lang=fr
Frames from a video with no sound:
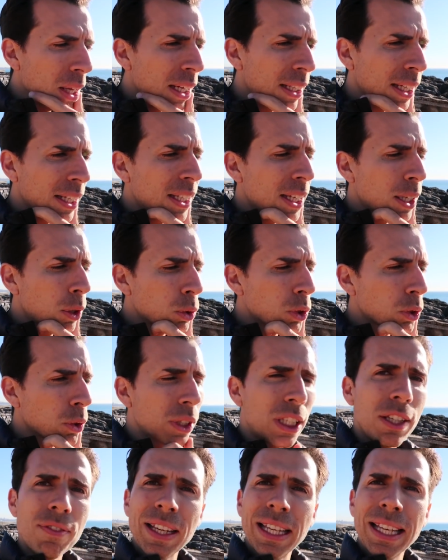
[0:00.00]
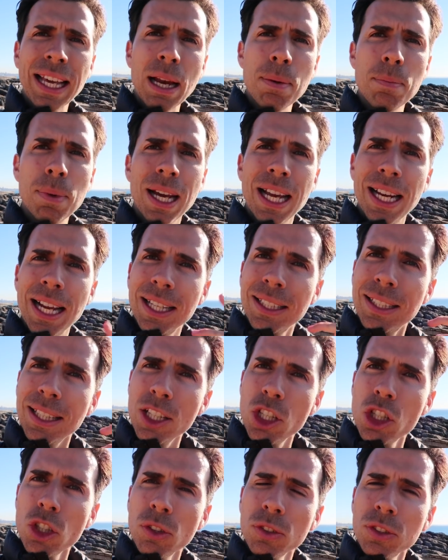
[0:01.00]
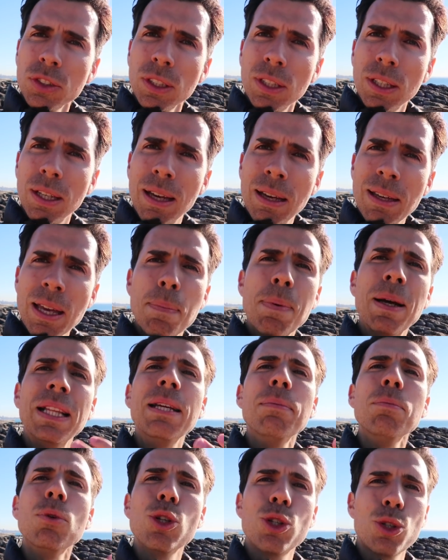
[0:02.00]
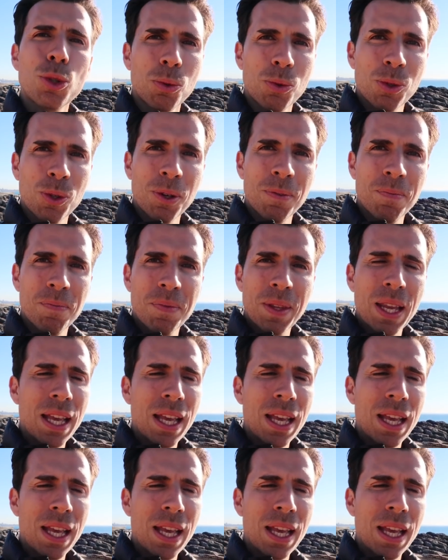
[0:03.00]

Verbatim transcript: La critique constructive est calme, elle est intelligente. Il n'y a pas d'émotion dedans.